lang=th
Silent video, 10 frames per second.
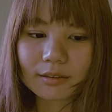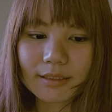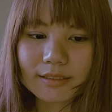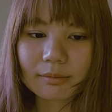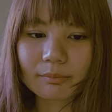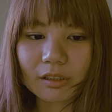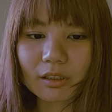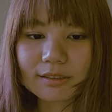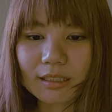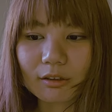จริงๆมันก็
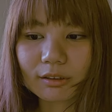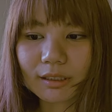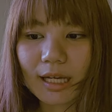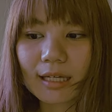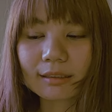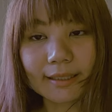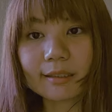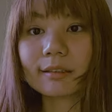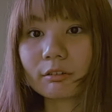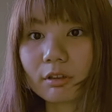จะค่อนข้างเล็ก
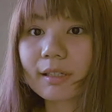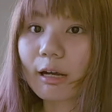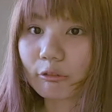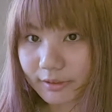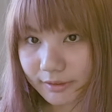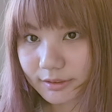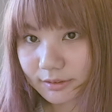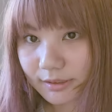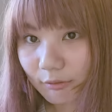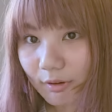แล้วก็เก่านิดนึง
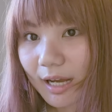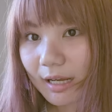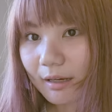แต่ว่า